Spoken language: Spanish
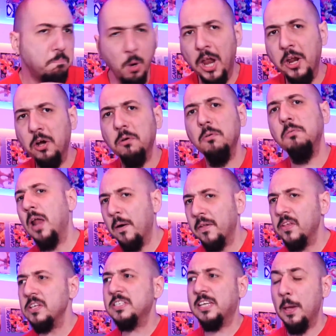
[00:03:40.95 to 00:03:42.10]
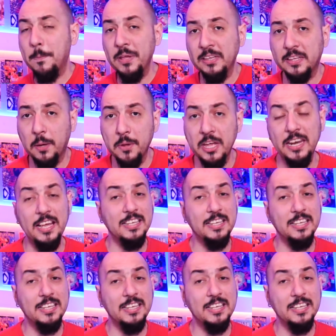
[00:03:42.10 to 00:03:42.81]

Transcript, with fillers: bueno, la verdad es que pinta bien,